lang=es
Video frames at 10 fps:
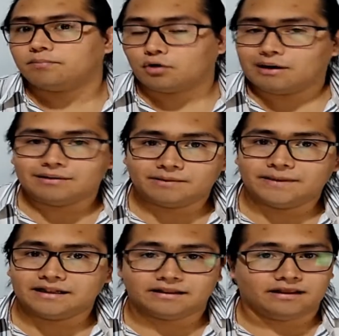
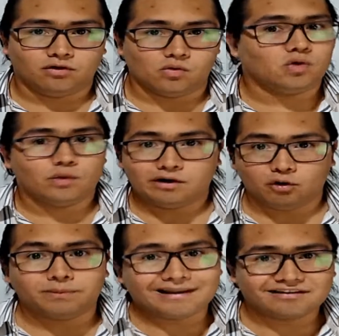probablemente uno de
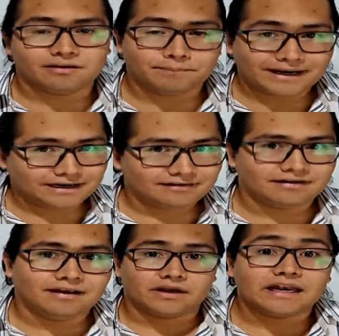los
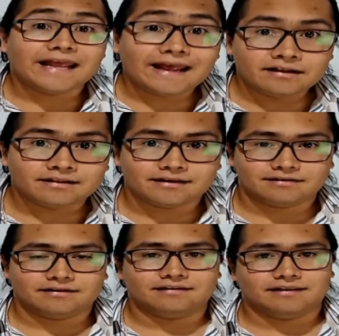principales
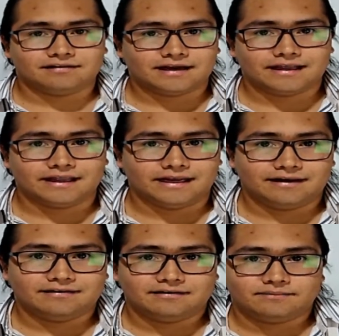clientes de estas
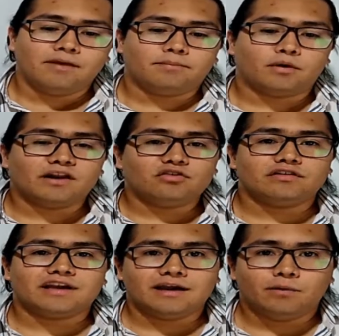cadenas. Por eso
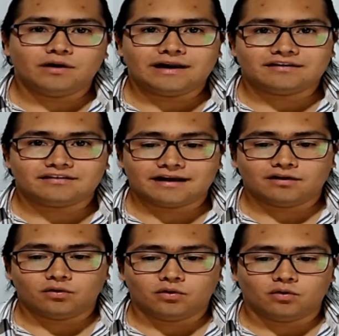es que hemos
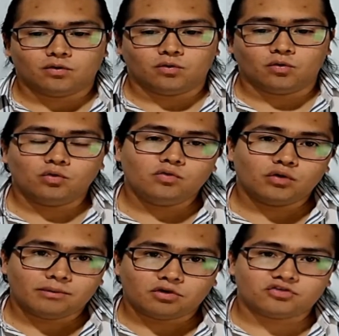lanzado un
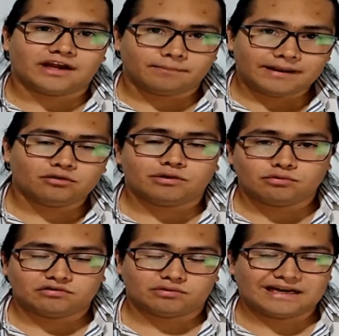nuevo segmento
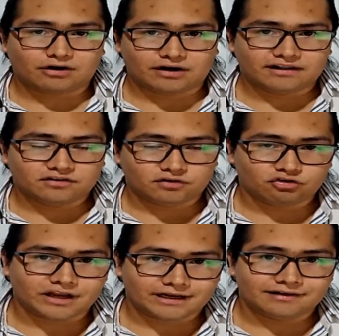en nuestras redes
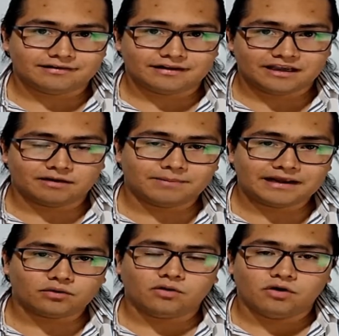sociales
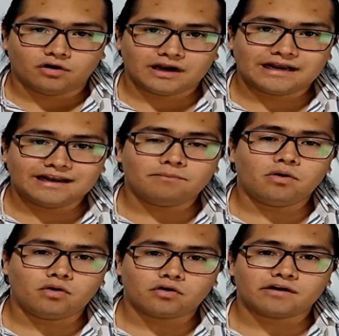llamado
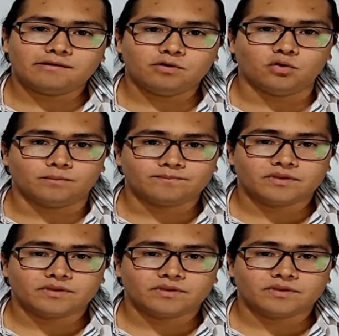Ganemo Review,